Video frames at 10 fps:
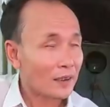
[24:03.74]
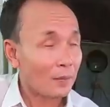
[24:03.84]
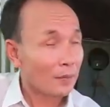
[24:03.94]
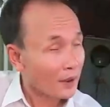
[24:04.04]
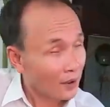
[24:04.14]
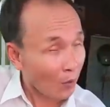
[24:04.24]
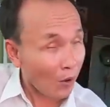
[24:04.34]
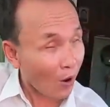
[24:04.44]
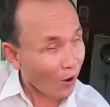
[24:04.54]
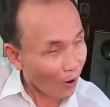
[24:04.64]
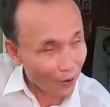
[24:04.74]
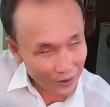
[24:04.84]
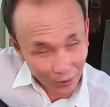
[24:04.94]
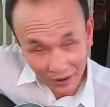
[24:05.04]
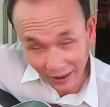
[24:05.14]
dạ. chứ nó đi nó hú hả hả
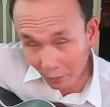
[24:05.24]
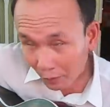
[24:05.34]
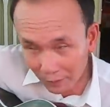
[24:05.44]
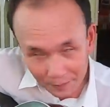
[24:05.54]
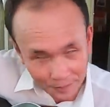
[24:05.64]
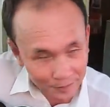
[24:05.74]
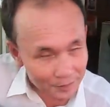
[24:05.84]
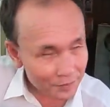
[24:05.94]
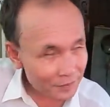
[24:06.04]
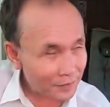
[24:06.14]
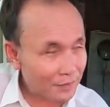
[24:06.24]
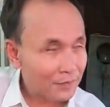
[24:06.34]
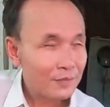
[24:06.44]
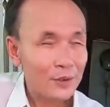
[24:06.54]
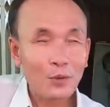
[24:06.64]
thì quá ra không
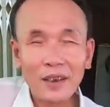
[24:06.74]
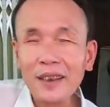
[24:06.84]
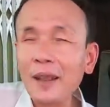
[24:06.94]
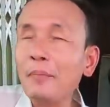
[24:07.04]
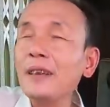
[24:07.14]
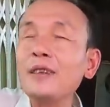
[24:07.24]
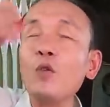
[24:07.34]
chú lấy cái em đi